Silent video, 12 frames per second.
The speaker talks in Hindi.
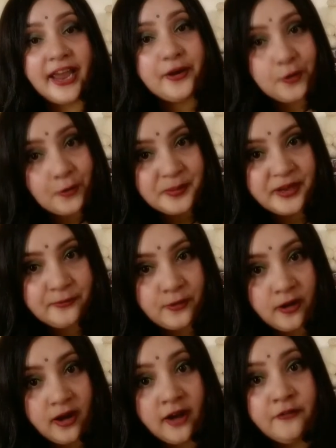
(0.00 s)
आई होप ये
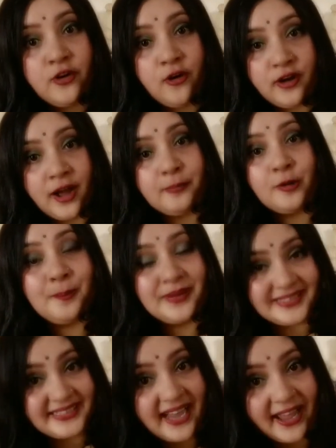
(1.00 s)
व्लॉग आपको
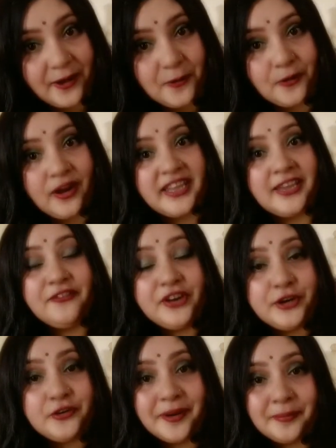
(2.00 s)
पसंद आया होगा ये
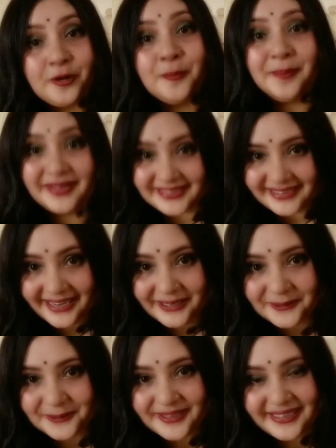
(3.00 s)
वीडियो आपको पसंद
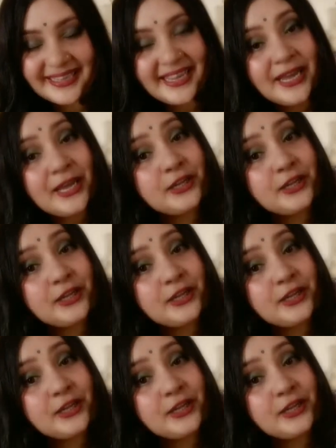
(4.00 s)
आई होगी